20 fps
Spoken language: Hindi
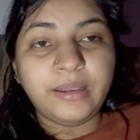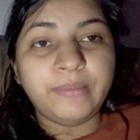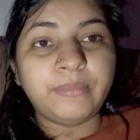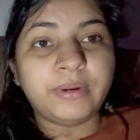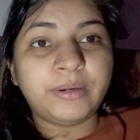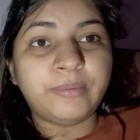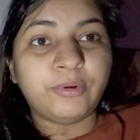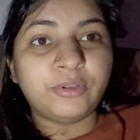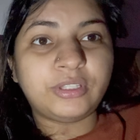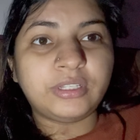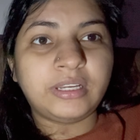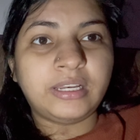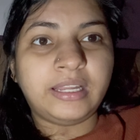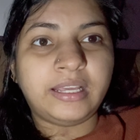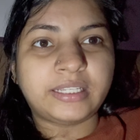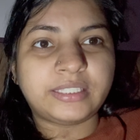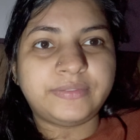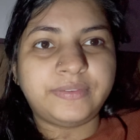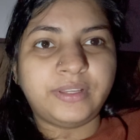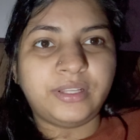बट बहुत
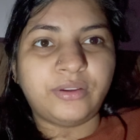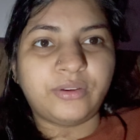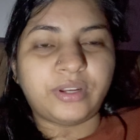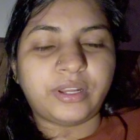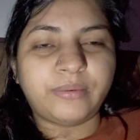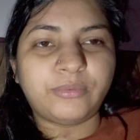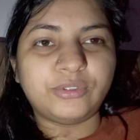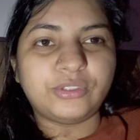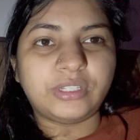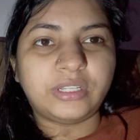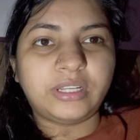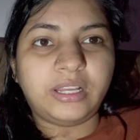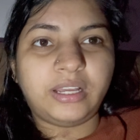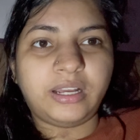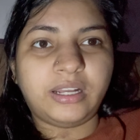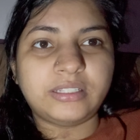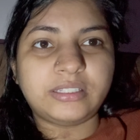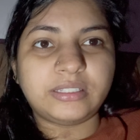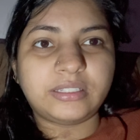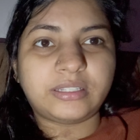रिलैक्स फील हो रहा है मुझे ना
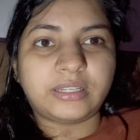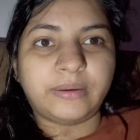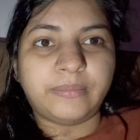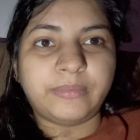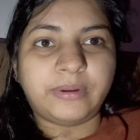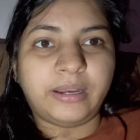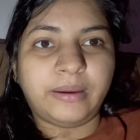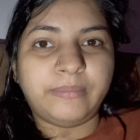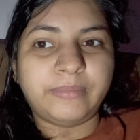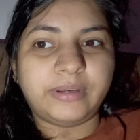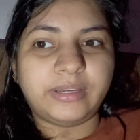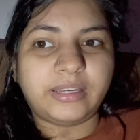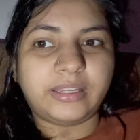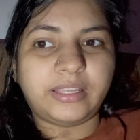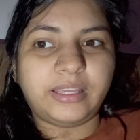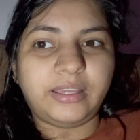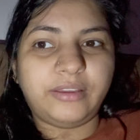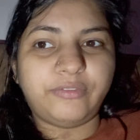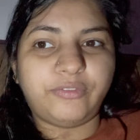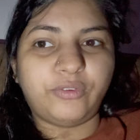आज कम काम
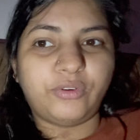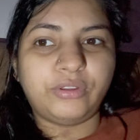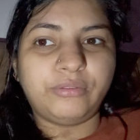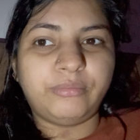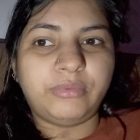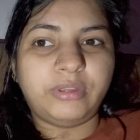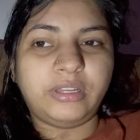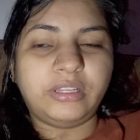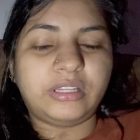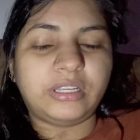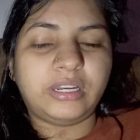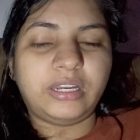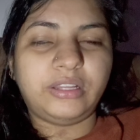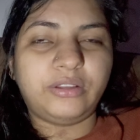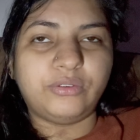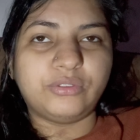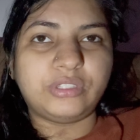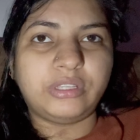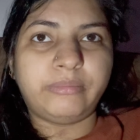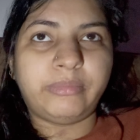करके फ़ोन में इतना नहीं
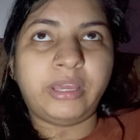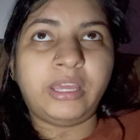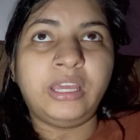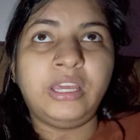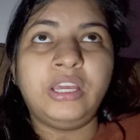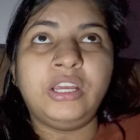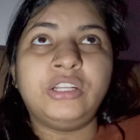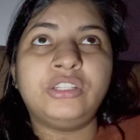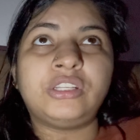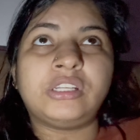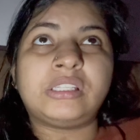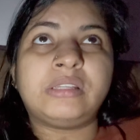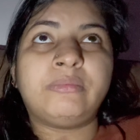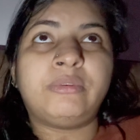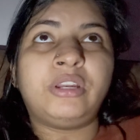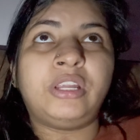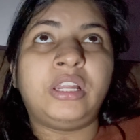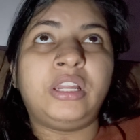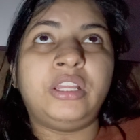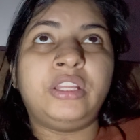घुसी मैं जैसे
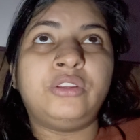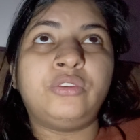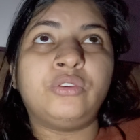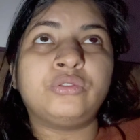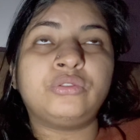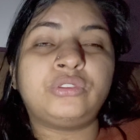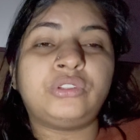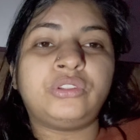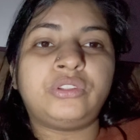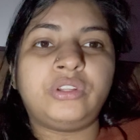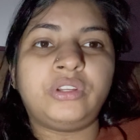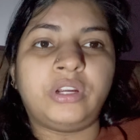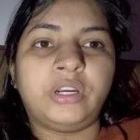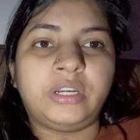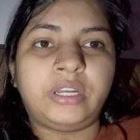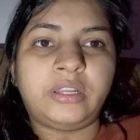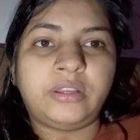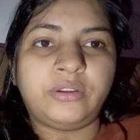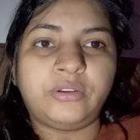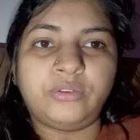मैं डेली दो दो तीन तीन
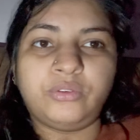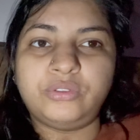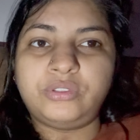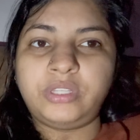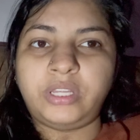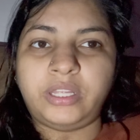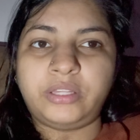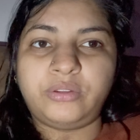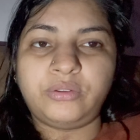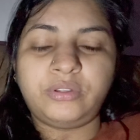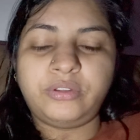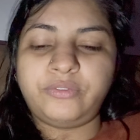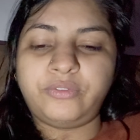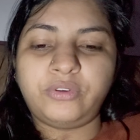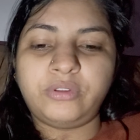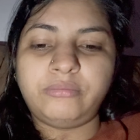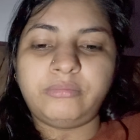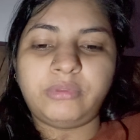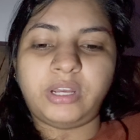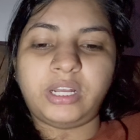घंटे घुसी रहती हूँ ना
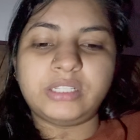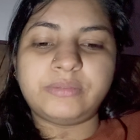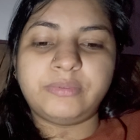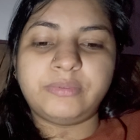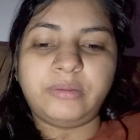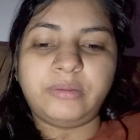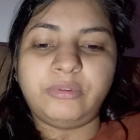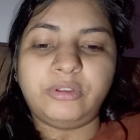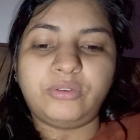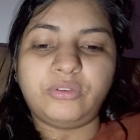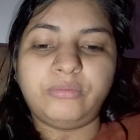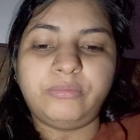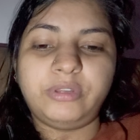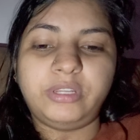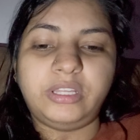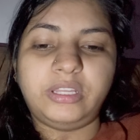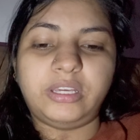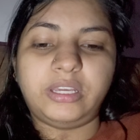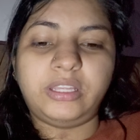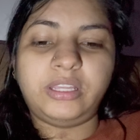फ़ोन में आज बिल्कुल भी
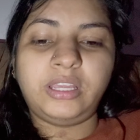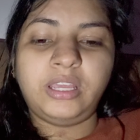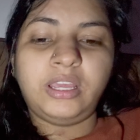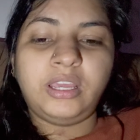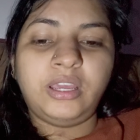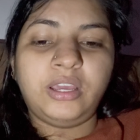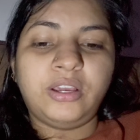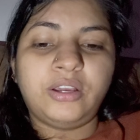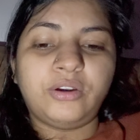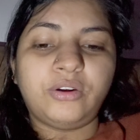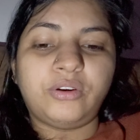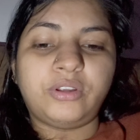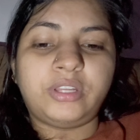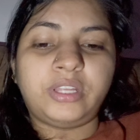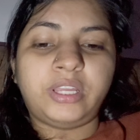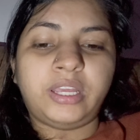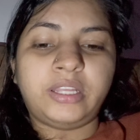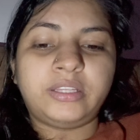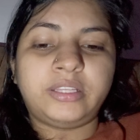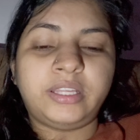नहीं गई और
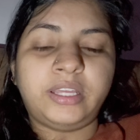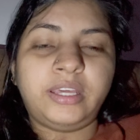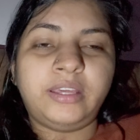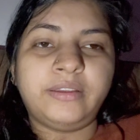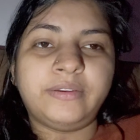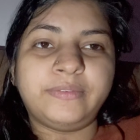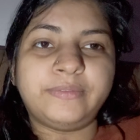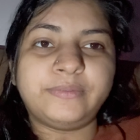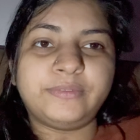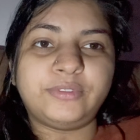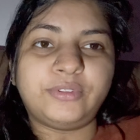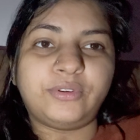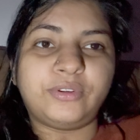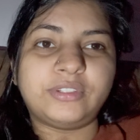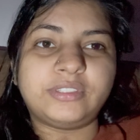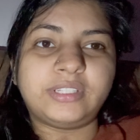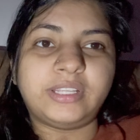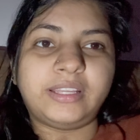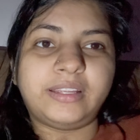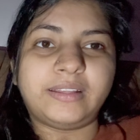ये थे तोर
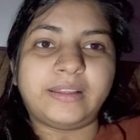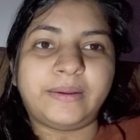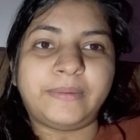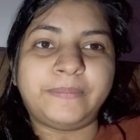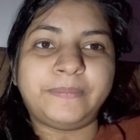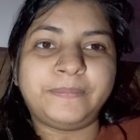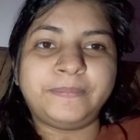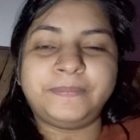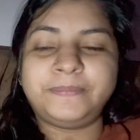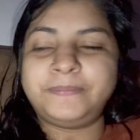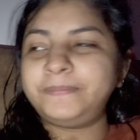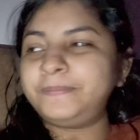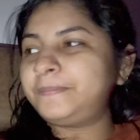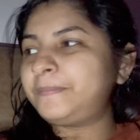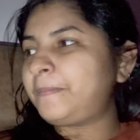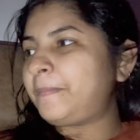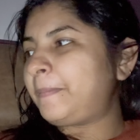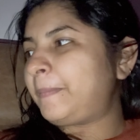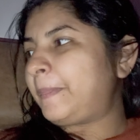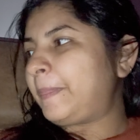से ये था
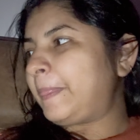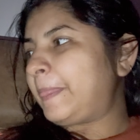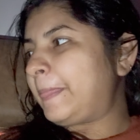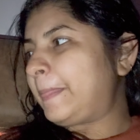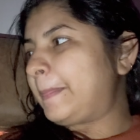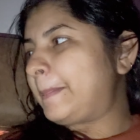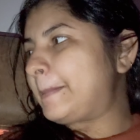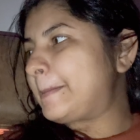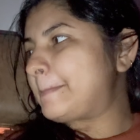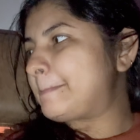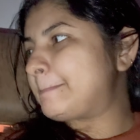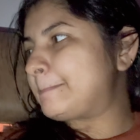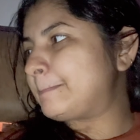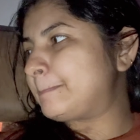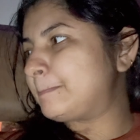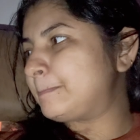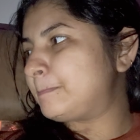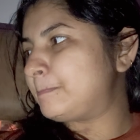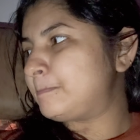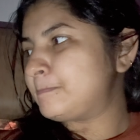पूरा दिन काम में
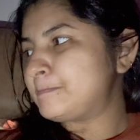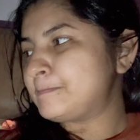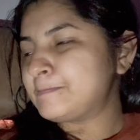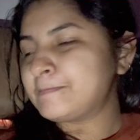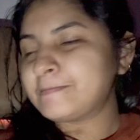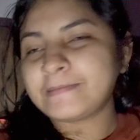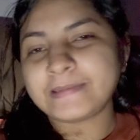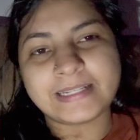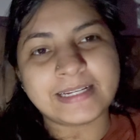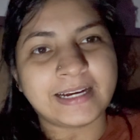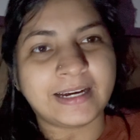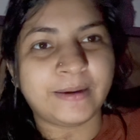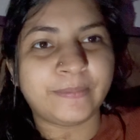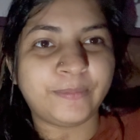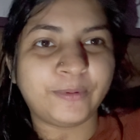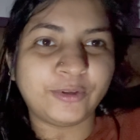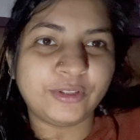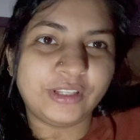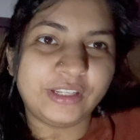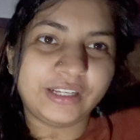घुसी रही हाँ
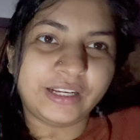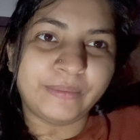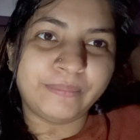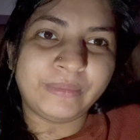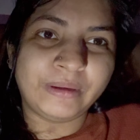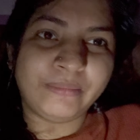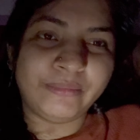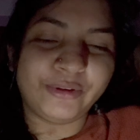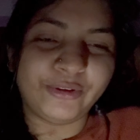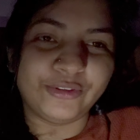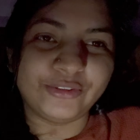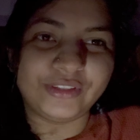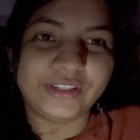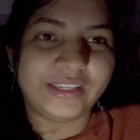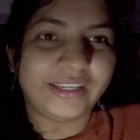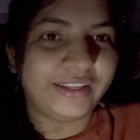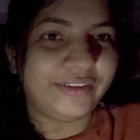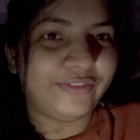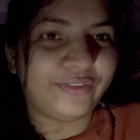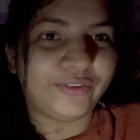पूरे दिन कंबल में घुसी
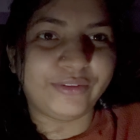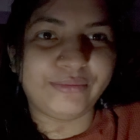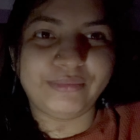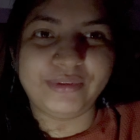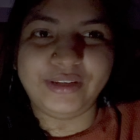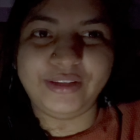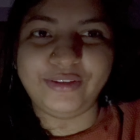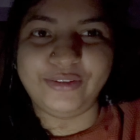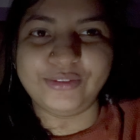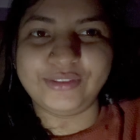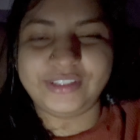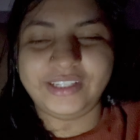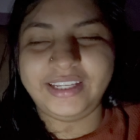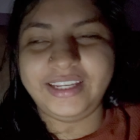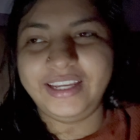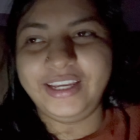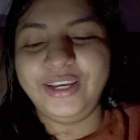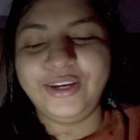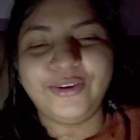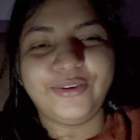रही फ़ोन में नहीं घुसी
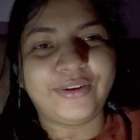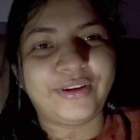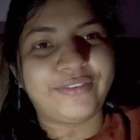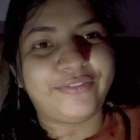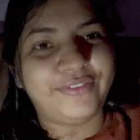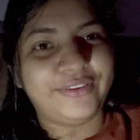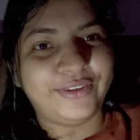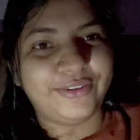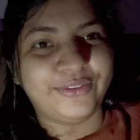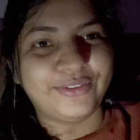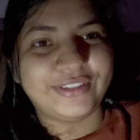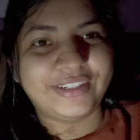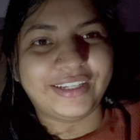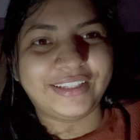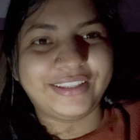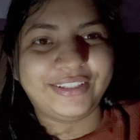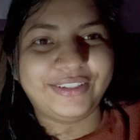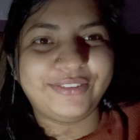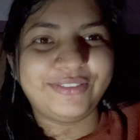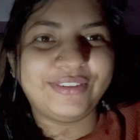और अब फिर घुस
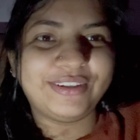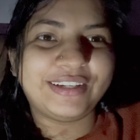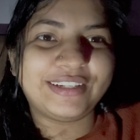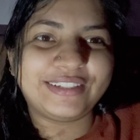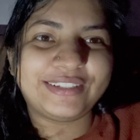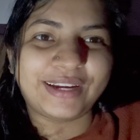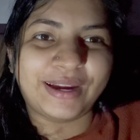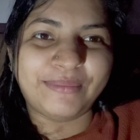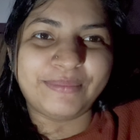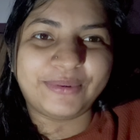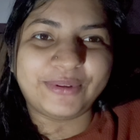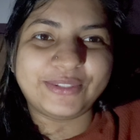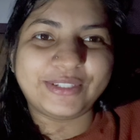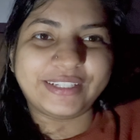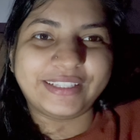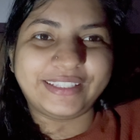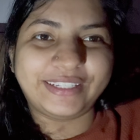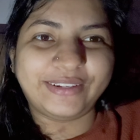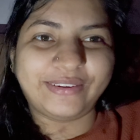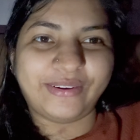जाती हूँ शाम को
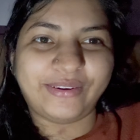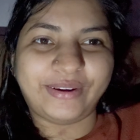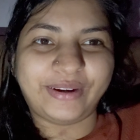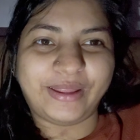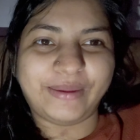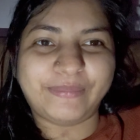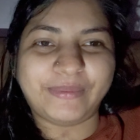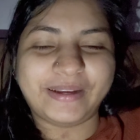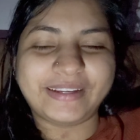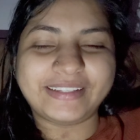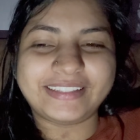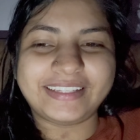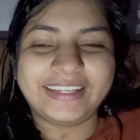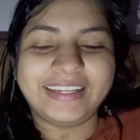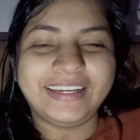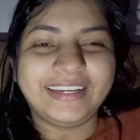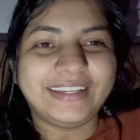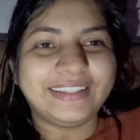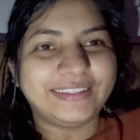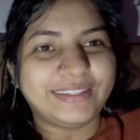चलते हैं डॉक्टर के पास
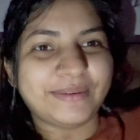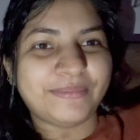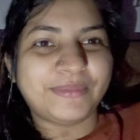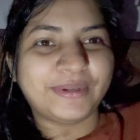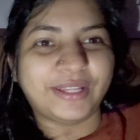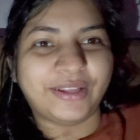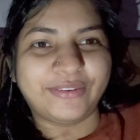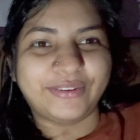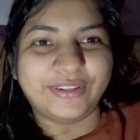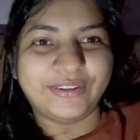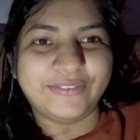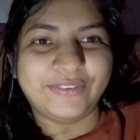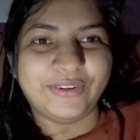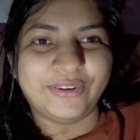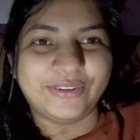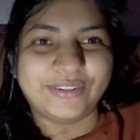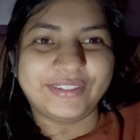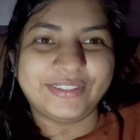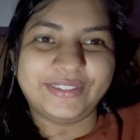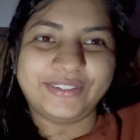तब बनाऊँगी
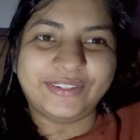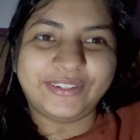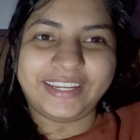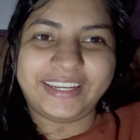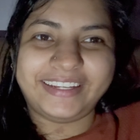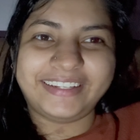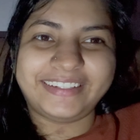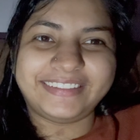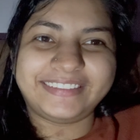ब्लॉग ओके